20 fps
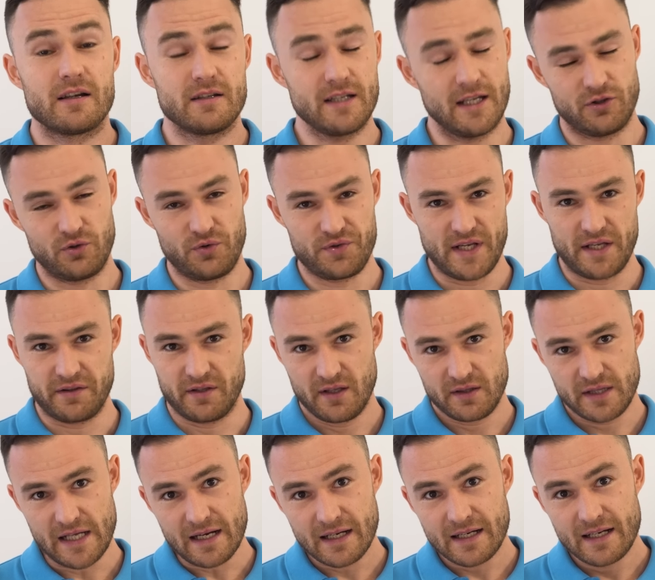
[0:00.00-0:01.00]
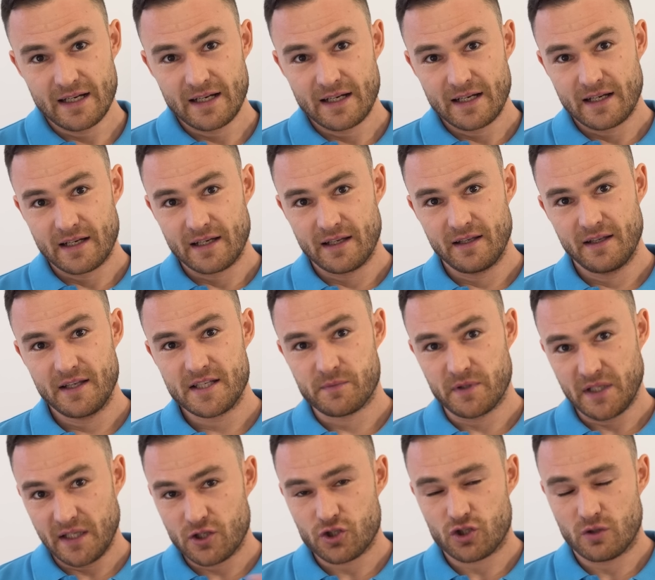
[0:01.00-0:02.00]
Нет, друзья, это не так. И
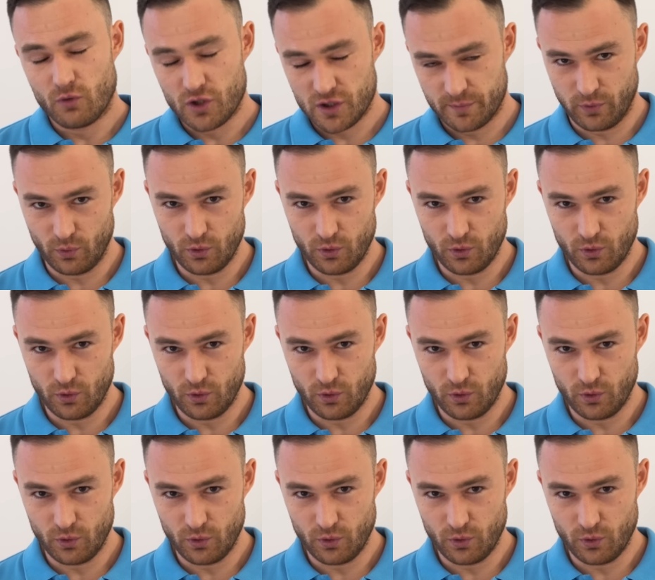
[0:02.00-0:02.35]
смотрите, что может